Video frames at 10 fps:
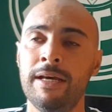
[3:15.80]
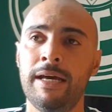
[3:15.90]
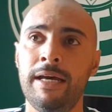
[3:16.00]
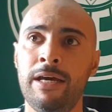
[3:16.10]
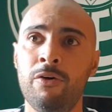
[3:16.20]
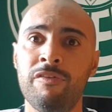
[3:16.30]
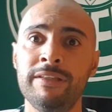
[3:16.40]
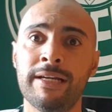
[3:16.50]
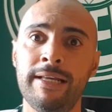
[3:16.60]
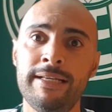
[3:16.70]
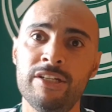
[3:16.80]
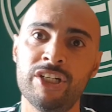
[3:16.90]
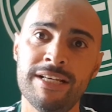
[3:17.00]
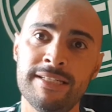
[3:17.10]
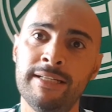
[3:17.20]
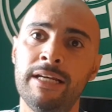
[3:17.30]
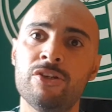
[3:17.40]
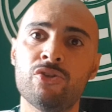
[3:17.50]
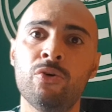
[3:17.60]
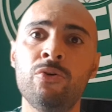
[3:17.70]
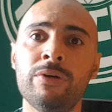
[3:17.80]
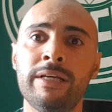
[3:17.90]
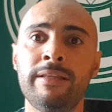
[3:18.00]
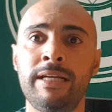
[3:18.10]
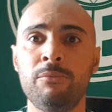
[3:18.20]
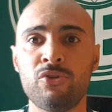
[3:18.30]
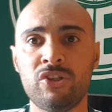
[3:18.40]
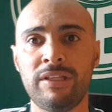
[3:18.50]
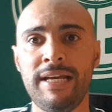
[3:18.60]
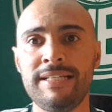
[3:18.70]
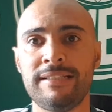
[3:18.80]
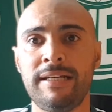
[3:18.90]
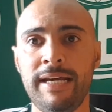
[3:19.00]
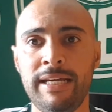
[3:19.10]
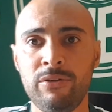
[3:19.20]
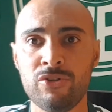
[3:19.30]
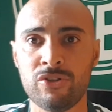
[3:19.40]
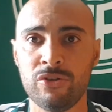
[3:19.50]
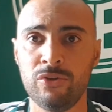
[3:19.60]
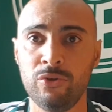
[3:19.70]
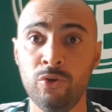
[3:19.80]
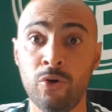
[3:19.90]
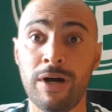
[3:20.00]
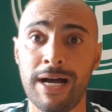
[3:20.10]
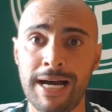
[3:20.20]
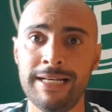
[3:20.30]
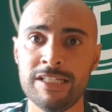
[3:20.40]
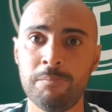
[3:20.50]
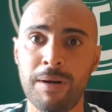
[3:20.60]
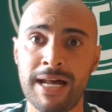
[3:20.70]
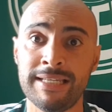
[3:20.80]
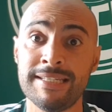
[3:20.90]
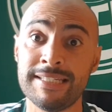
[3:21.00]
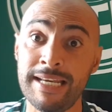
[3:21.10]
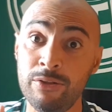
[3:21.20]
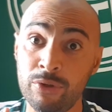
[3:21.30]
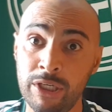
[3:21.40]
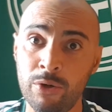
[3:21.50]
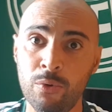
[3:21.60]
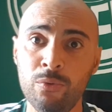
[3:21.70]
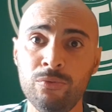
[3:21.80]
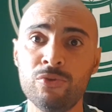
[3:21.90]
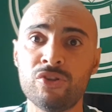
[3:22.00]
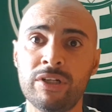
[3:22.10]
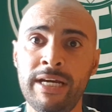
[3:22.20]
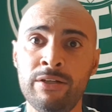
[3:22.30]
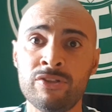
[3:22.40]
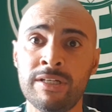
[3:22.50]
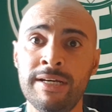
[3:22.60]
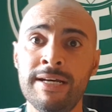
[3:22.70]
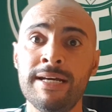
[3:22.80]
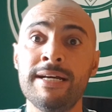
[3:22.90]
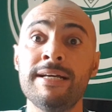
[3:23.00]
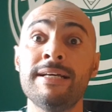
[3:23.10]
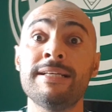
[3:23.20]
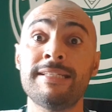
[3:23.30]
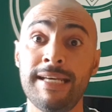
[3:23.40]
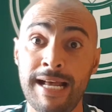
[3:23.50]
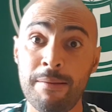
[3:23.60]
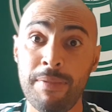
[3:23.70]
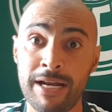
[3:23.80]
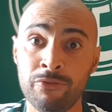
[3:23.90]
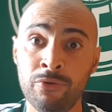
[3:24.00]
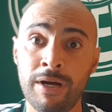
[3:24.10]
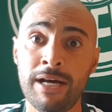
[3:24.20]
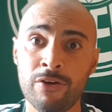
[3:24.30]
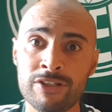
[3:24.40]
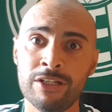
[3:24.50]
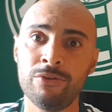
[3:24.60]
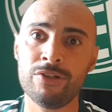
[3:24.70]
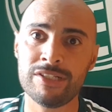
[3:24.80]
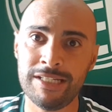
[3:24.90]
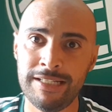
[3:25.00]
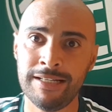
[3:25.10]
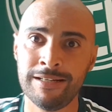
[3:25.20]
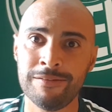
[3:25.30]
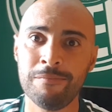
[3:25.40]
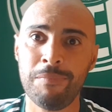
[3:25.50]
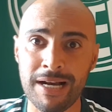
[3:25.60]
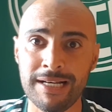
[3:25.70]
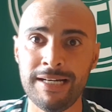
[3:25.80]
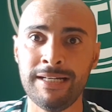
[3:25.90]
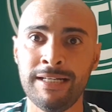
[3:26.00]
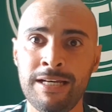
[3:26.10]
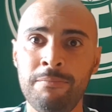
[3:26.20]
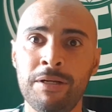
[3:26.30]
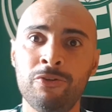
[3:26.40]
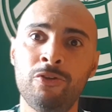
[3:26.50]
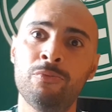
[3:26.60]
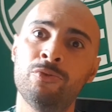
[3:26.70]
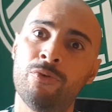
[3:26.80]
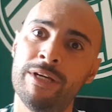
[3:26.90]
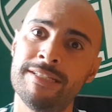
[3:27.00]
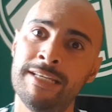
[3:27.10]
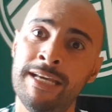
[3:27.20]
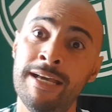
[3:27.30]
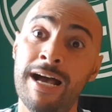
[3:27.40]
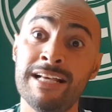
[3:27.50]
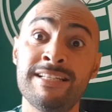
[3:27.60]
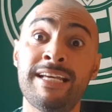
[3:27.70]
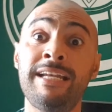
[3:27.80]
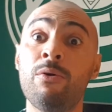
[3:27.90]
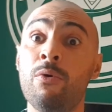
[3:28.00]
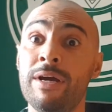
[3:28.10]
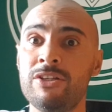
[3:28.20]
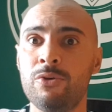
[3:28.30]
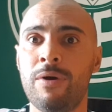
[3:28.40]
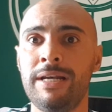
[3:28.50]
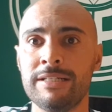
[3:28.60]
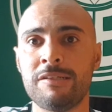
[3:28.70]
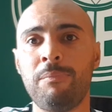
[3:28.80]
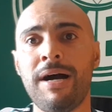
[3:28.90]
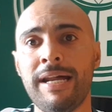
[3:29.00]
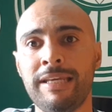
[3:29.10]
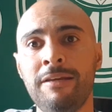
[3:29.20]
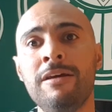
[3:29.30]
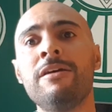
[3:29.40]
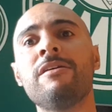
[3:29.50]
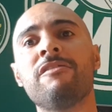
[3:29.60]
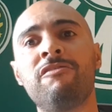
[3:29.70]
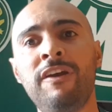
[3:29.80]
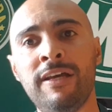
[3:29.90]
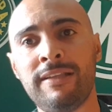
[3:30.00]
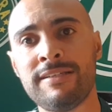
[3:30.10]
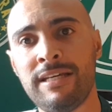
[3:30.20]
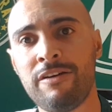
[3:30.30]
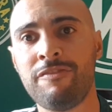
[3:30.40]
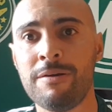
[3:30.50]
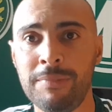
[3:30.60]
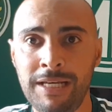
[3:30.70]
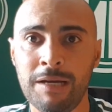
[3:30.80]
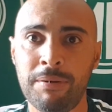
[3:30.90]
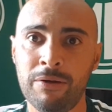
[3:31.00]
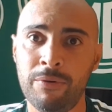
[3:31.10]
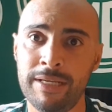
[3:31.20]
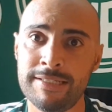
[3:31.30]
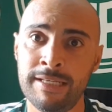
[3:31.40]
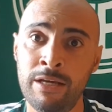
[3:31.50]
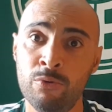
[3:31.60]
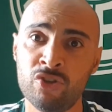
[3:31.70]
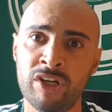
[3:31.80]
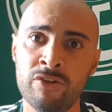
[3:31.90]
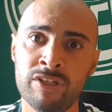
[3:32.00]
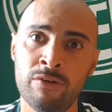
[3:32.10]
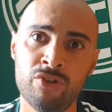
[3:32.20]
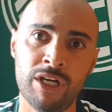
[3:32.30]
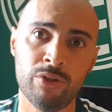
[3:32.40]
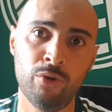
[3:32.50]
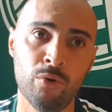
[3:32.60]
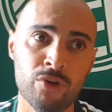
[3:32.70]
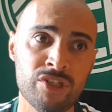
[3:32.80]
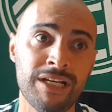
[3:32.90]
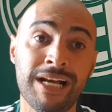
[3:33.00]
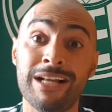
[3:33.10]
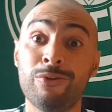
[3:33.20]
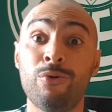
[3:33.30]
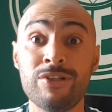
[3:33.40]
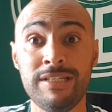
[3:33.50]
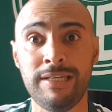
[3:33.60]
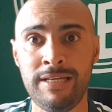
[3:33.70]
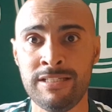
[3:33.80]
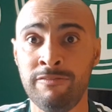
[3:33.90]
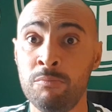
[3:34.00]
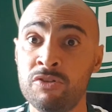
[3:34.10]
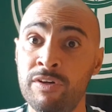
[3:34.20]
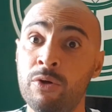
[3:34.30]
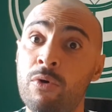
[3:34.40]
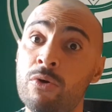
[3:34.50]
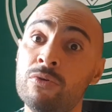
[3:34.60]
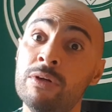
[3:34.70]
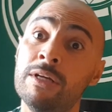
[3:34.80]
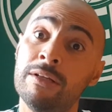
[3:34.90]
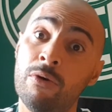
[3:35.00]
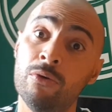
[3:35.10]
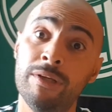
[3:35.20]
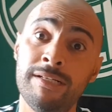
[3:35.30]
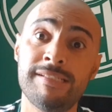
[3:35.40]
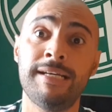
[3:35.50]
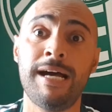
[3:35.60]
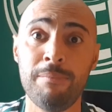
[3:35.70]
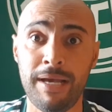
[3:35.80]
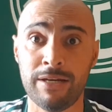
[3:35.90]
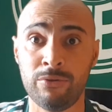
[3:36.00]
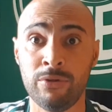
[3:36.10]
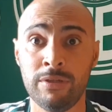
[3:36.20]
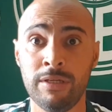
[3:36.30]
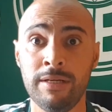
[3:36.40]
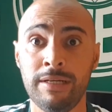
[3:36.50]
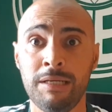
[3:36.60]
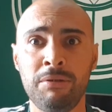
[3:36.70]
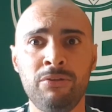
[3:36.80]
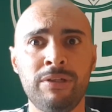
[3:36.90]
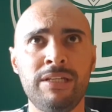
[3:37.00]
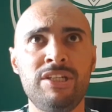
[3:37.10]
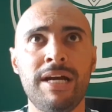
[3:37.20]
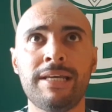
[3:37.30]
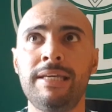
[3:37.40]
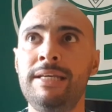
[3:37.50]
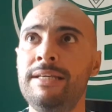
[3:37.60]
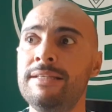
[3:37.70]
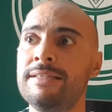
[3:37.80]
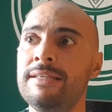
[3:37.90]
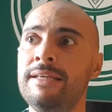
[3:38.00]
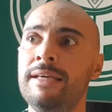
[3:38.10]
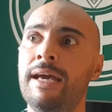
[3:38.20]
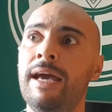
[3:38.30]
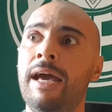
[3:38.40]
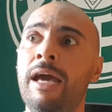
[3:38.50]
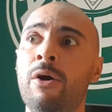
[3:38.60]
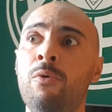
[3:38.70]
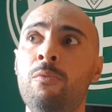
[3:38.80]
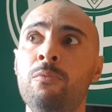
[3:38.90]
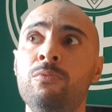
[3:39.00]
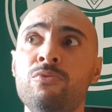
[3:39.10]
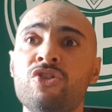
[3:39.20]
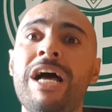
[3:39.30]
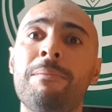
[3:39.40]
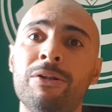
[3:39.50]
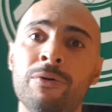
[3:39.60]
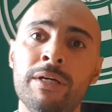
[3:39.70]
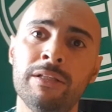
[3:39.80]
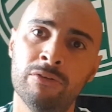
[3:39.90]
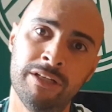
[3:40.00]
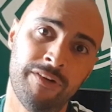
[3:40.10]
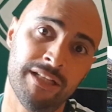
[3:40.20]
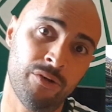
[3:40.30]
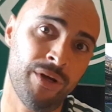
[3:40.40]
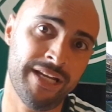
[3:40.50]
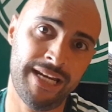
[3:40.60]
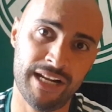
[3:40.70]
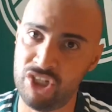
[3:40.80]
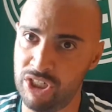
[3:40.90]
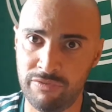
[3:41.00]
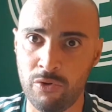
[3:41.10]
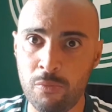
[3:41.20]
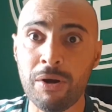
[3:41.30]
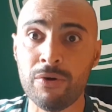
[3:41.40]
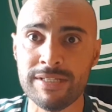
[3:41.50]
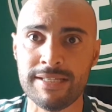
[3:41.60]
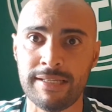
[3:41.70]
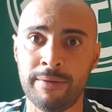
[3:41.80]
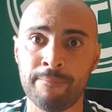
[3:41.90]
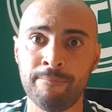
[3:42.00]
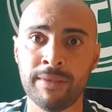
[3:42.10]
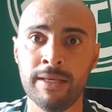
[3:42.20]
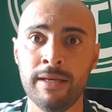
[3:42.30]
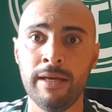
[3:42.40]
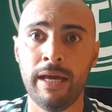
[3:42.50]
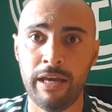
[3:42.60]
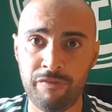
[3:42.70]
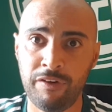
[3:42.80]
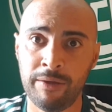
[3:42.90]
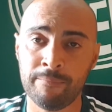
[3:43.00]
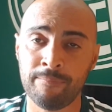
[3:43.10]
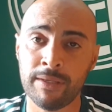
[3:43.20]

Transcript: É, o Vanderlei já sinalizou que teremos três treinos no Allianz Parque, sendo que um dos treinos será aberto à nossa torcida. Bacana, né? Para todo mundo conhecer. Às vezes quem não conhece o Allianz Parque venha trazer a família para conhecer. Os treinos serão dia 12, 14 e 15. Vamos ver qual, qual deles será aberto. Lembrando que dia 15 é um sábado, então deverá ter um recreativo, alguma coisa assim. Enfim,